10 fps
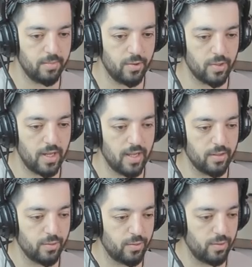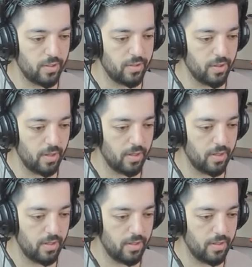Gelecek mi? Yok ha lootlanıyor.
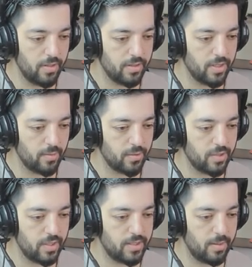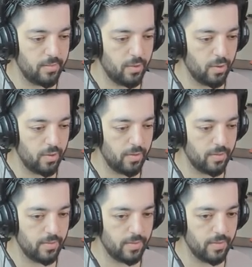Tamam o zaman sen bir öl.